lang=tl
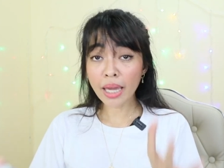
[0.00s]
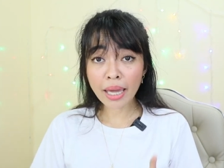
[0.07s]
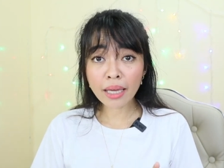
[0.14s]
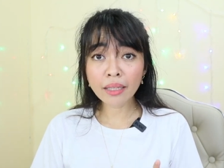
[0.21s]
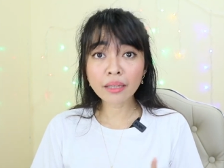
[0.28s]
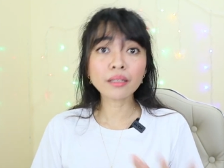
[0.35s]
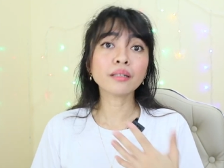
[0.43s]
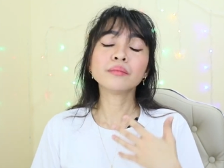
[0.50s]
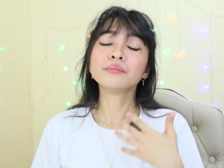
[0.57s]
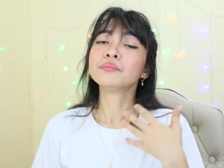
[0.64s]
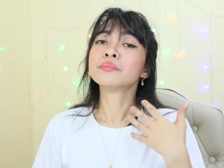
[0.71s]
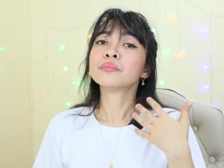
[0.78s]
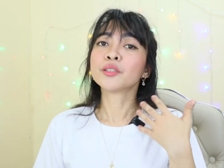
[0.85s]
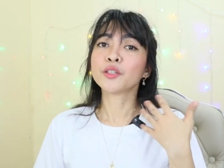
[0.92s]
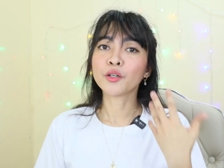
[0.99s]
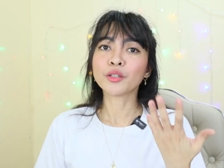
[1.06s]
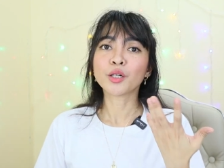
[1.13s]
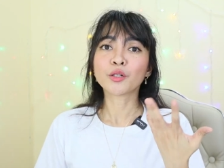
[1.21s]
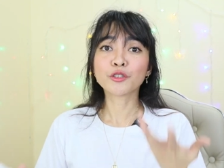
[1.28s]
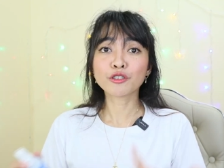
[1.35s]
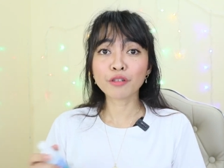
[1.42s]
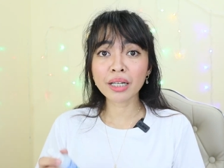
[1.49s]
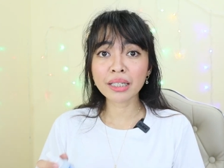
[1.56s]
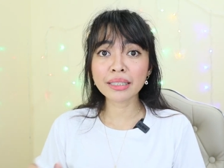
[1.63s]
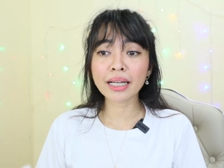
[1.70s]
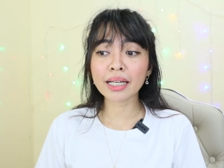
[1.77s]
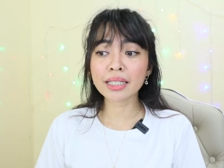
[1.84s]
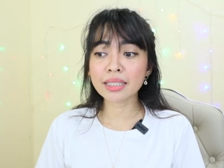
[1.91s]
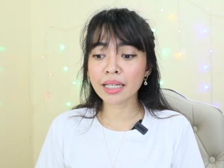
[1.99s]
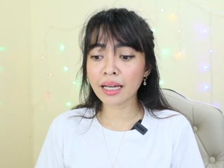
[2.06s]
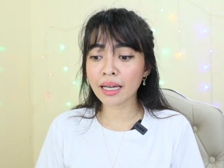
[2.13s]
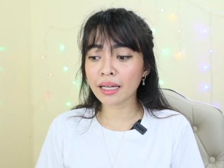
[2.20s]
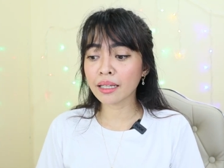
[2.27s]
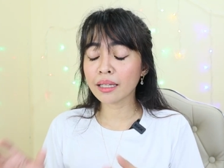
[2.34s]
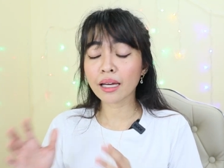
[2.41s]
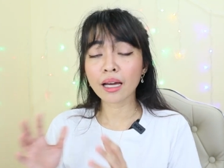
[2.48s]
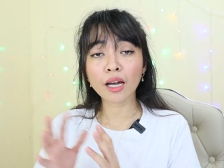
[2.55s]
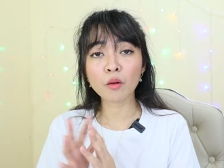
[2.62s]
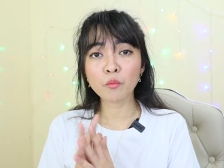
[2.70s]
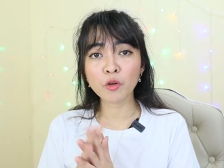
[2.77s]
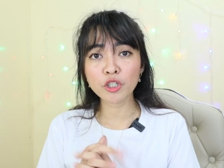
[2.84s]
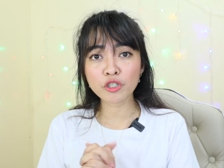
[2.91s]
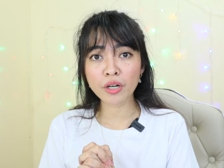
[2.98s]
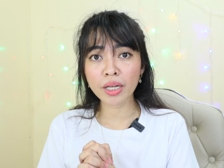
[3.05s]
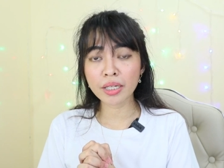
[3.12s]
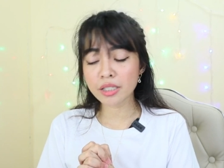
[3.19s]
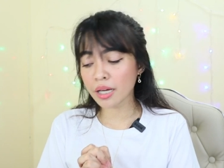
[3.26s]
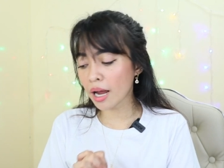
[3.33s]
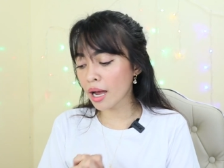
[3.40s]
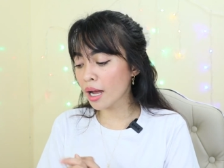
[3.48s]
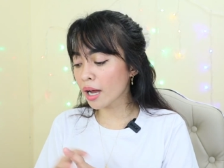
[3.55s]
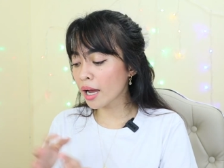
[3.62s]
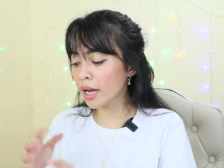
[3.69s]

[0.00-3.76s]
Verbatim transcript: And, yun, nagustuhan niya kasi nga nakaka-moisturize siya.